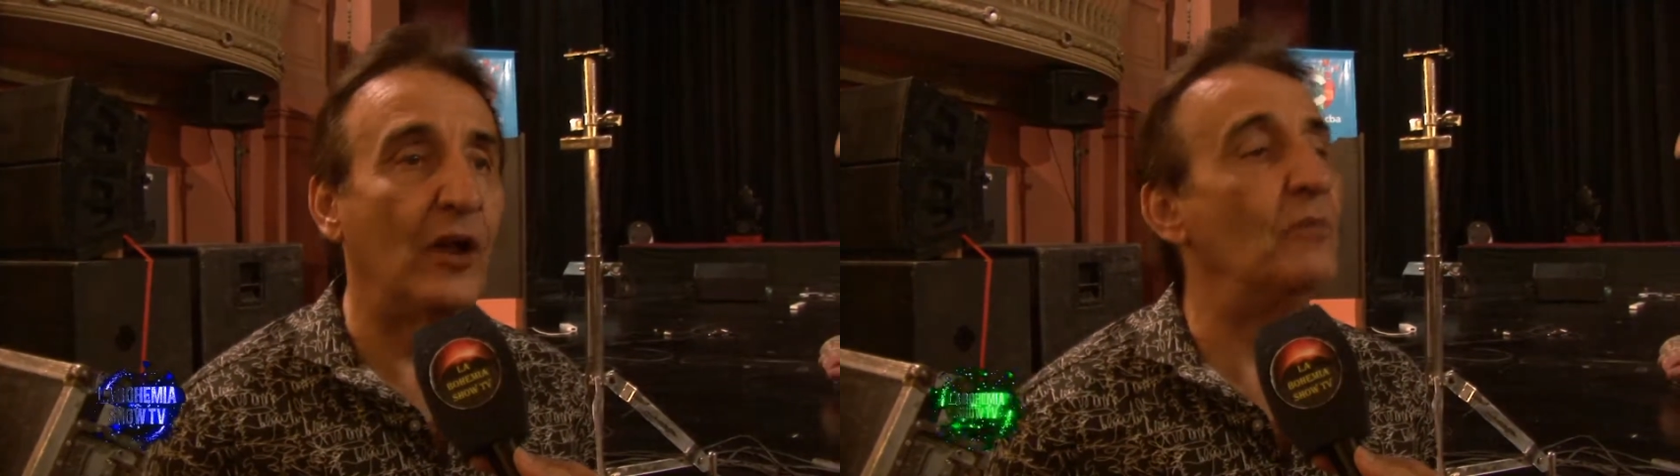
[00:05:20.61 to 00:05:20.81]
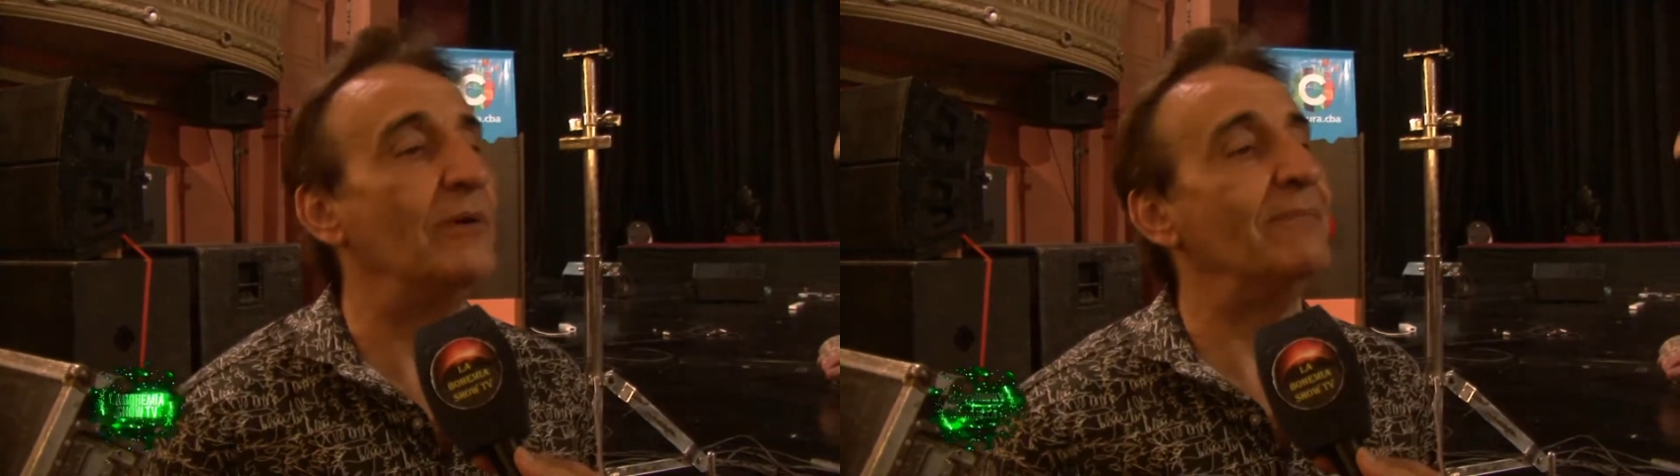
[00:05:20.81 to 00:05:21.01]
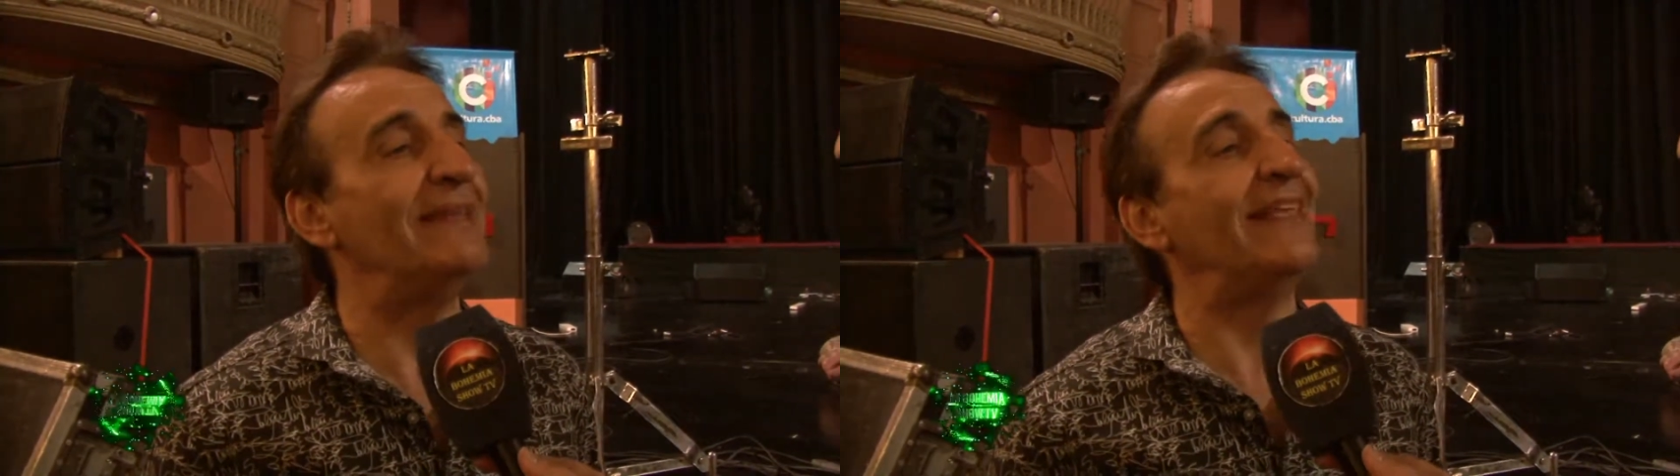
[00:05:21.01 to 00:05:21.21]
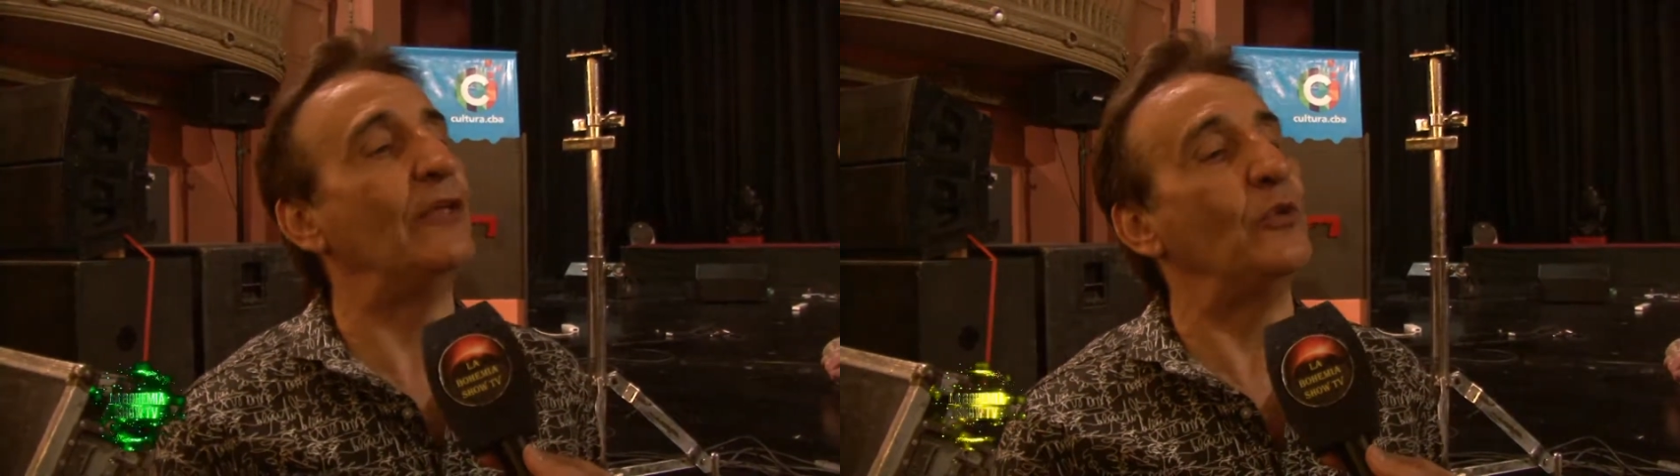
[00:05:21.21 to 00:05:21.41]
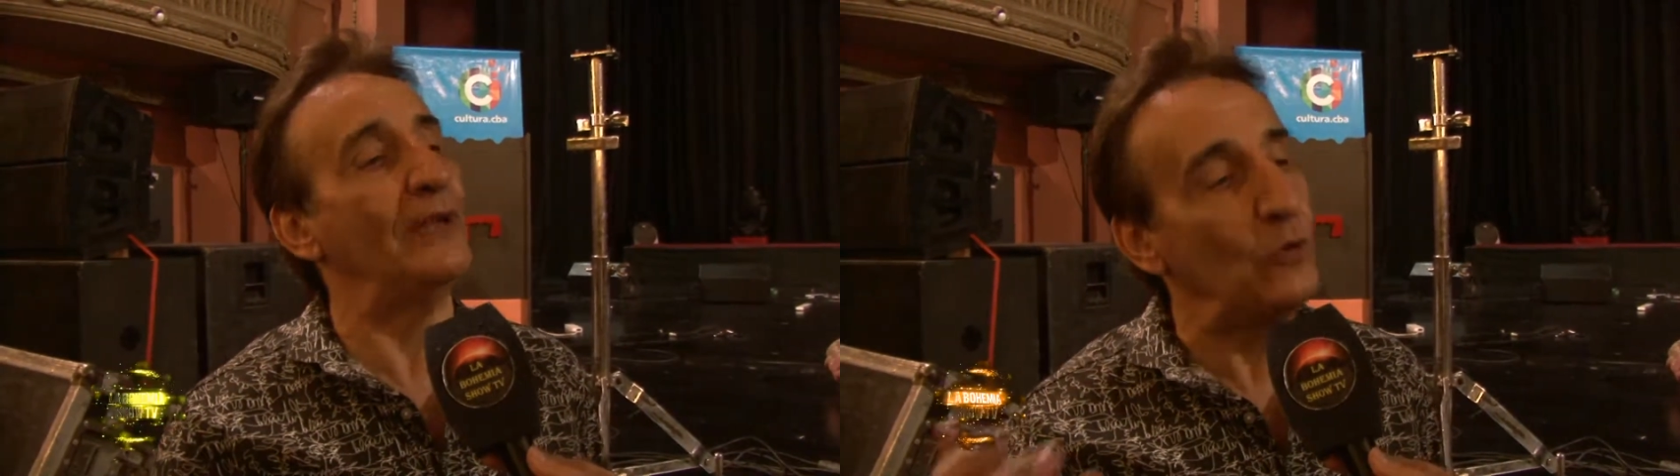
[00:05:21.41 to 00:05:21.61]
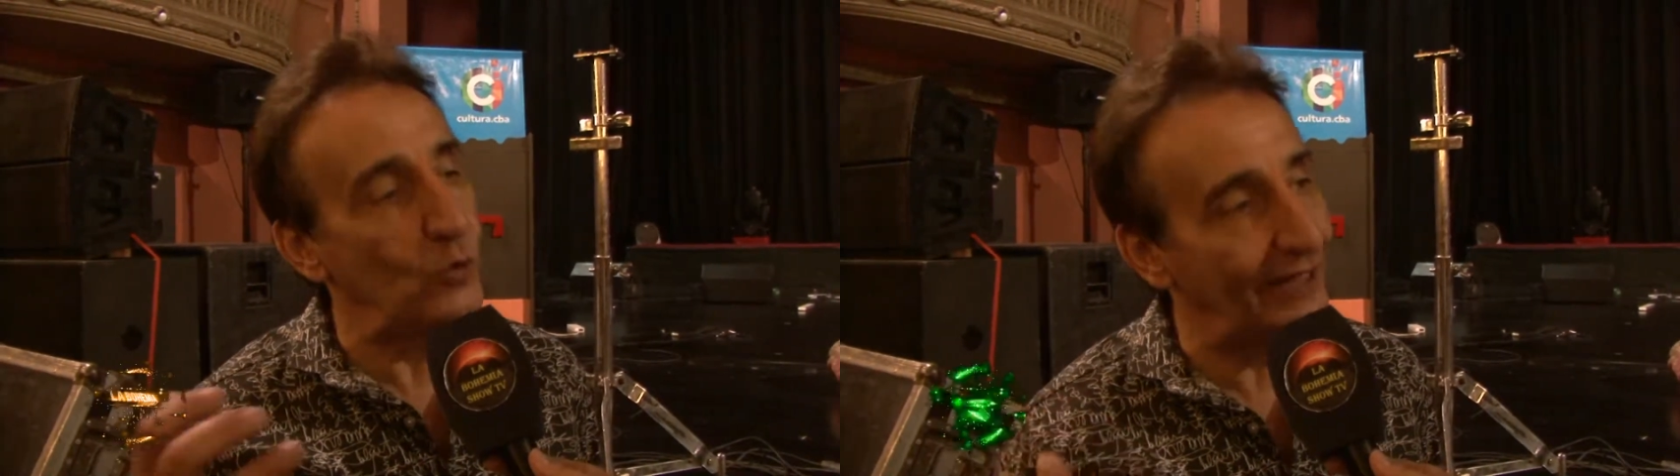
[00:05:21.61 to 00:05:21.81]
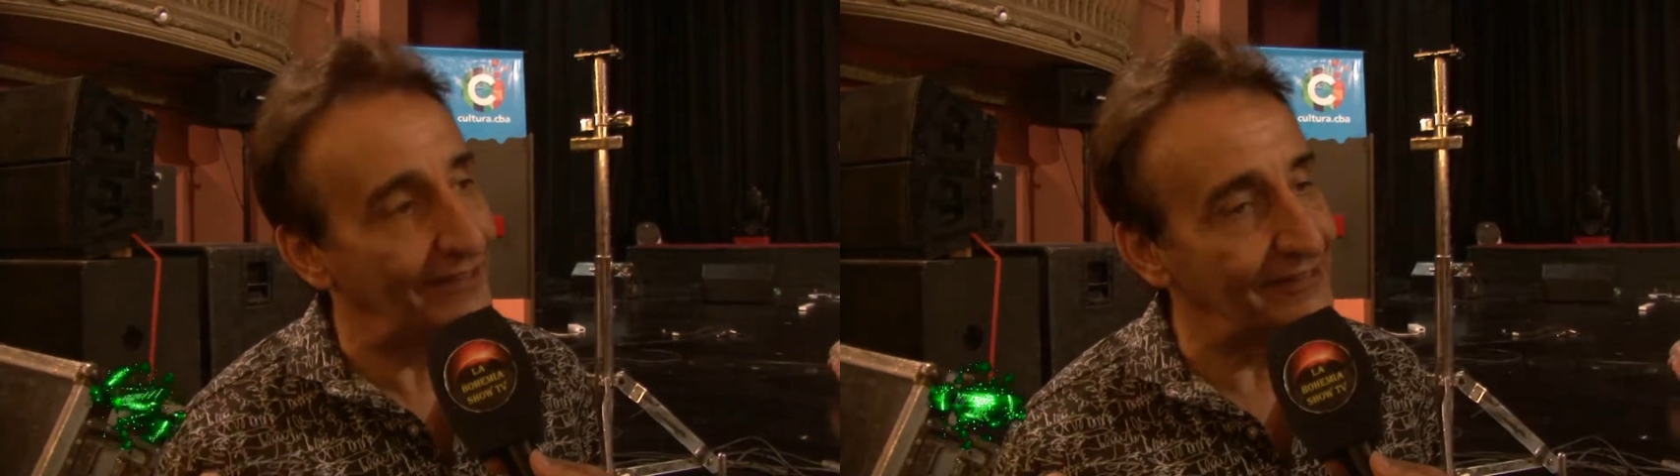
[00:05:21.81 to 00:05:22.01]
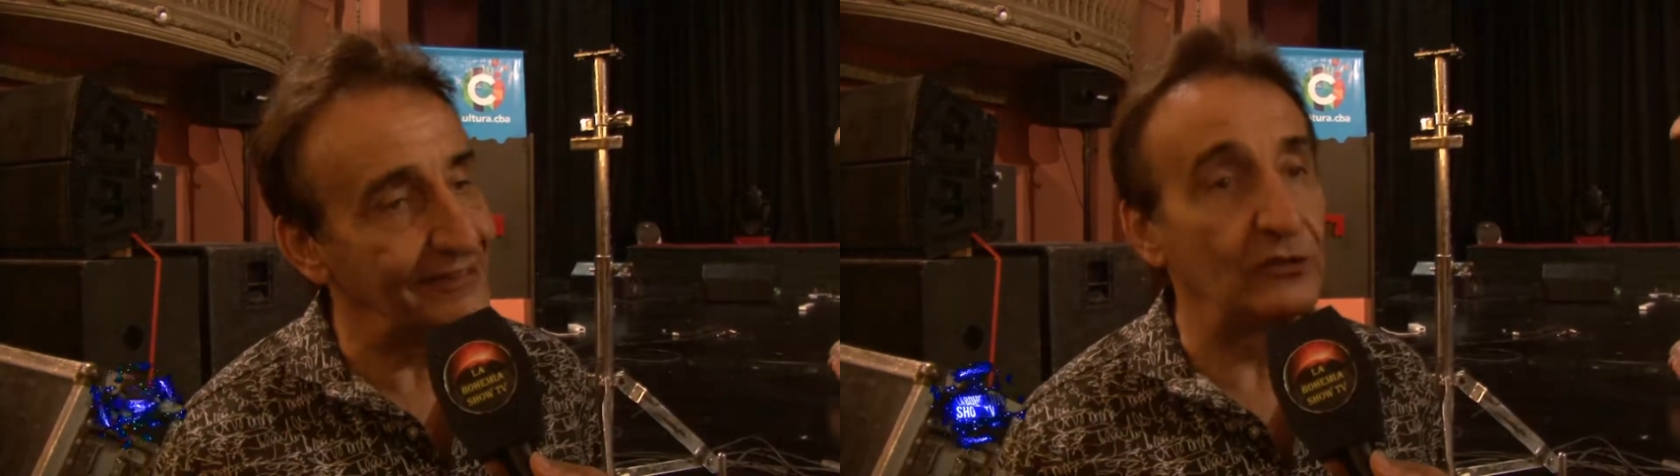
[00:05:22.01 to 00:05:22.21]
como invitado de Lucas,